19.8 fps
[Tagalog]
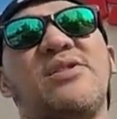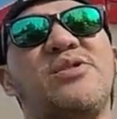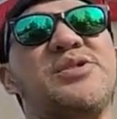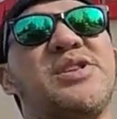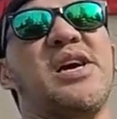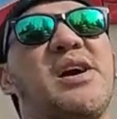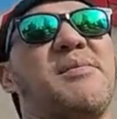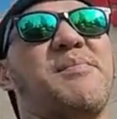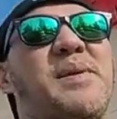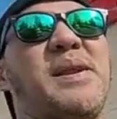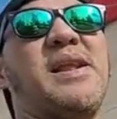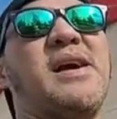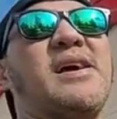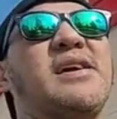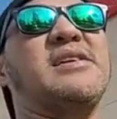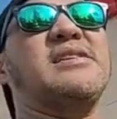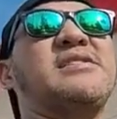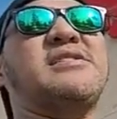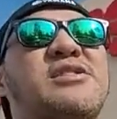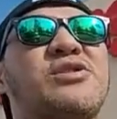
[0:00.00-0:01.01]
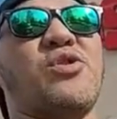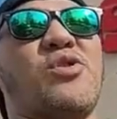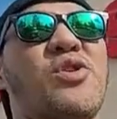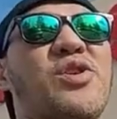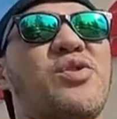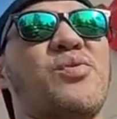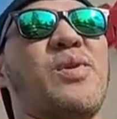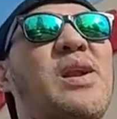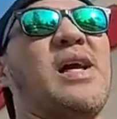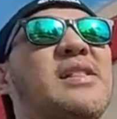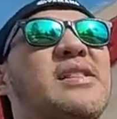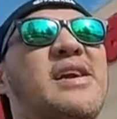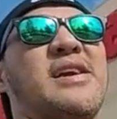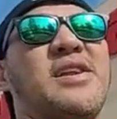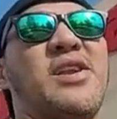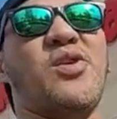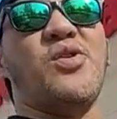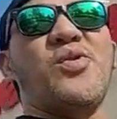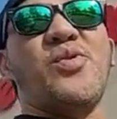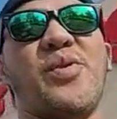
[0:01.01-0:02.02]
doon sa kabilang store wala tayong
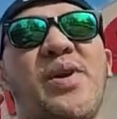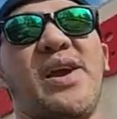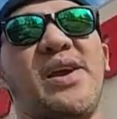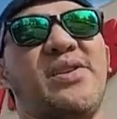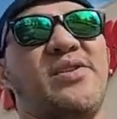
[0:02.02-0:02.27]
nakuha eh,